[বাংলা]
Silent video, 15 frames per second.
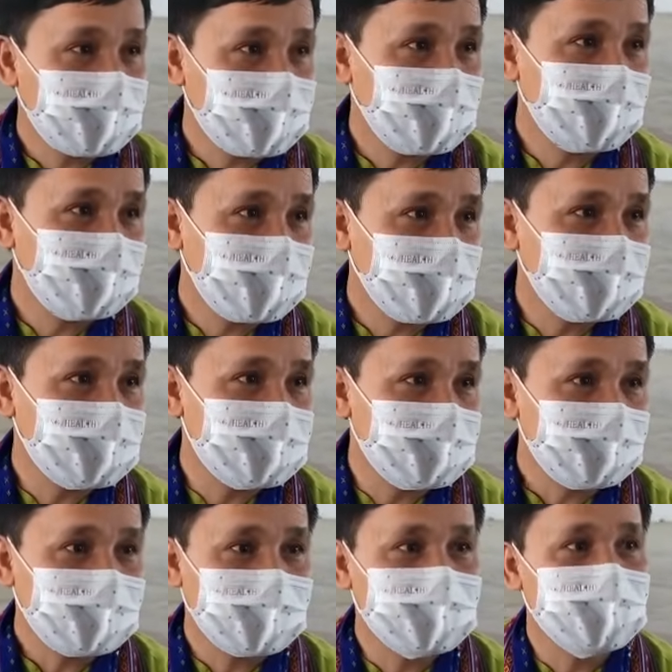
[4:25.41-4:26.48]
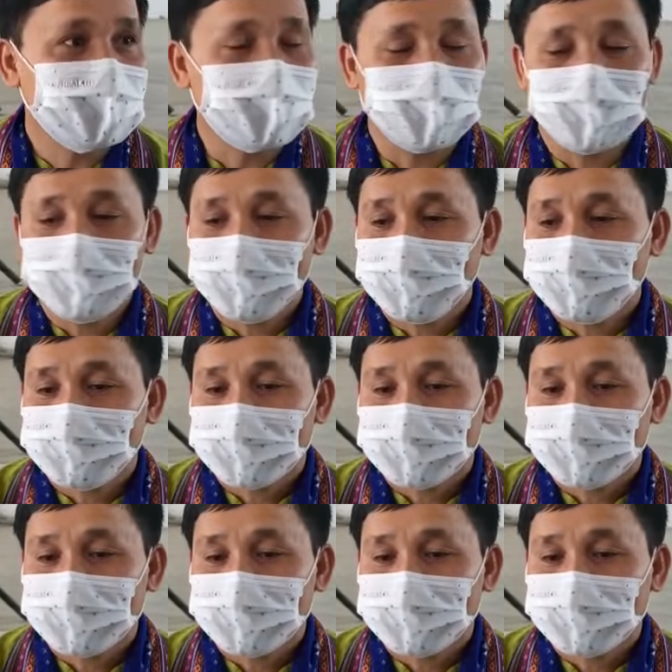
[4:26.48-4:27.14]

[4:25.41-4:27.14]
একটা আমরা দেখছি কার্যকলাপ